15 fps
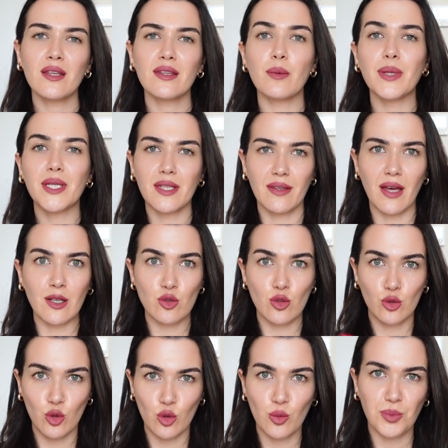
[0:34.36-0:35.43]
Tabii ki de daha
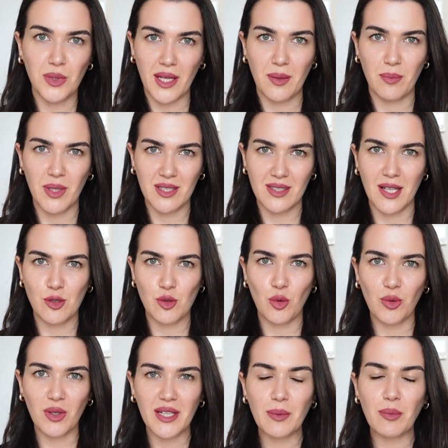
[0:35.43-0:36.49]
sonra dönüp de
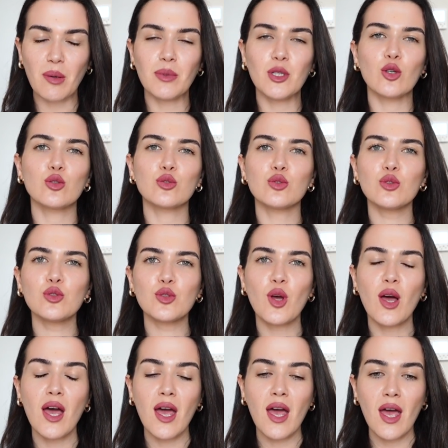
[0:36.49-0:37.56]
meditasyonları yapabiliyorsunuz.
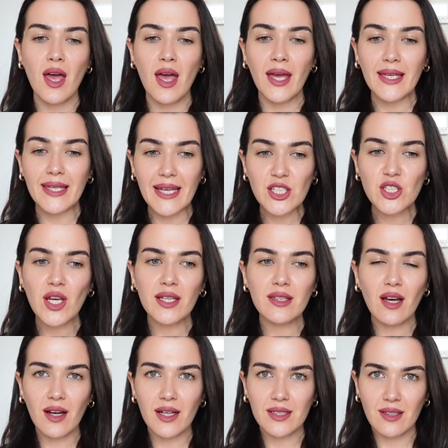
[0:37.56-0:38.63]
Geçen
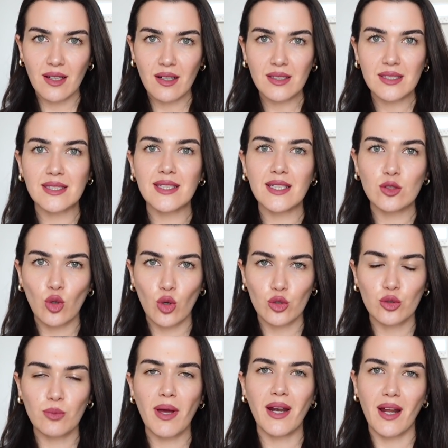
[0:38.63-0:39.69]
ayda size
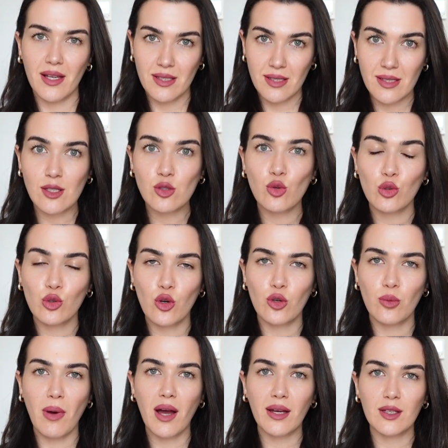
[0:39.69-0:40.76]
sordum, her ay size
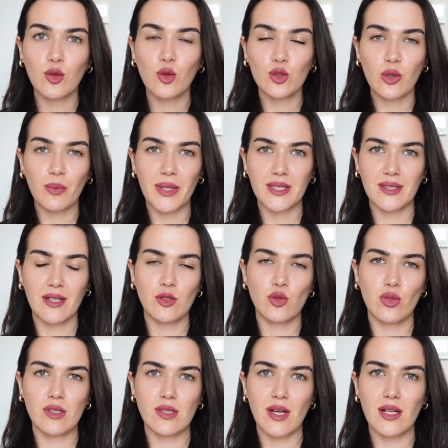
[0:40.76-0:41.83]
soruyorum hangi konuda
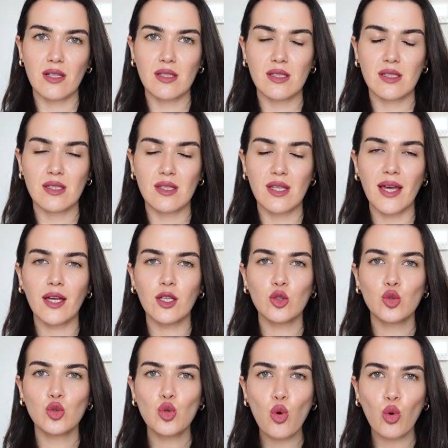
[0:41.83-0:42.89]
meditasyon istersiniz diye.
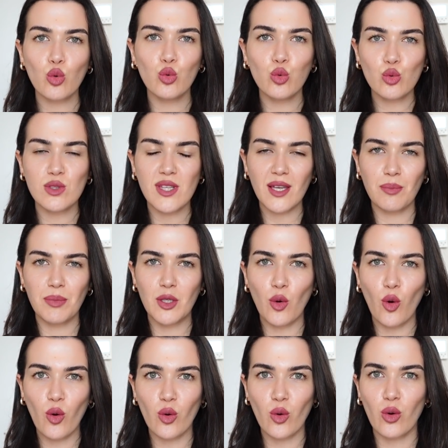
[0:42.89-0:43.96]
Çok yüksek bir
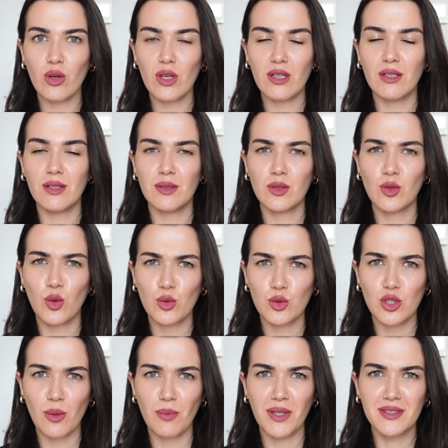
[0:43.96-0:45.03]
o eh,
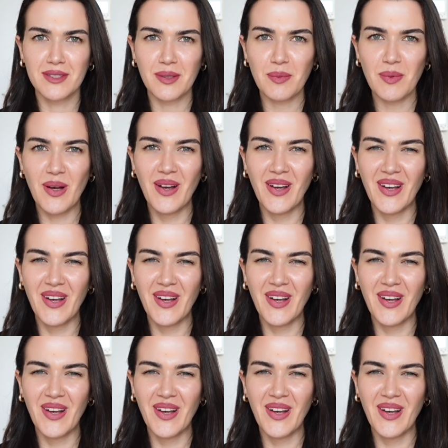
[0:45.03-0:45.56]
konuşamadım.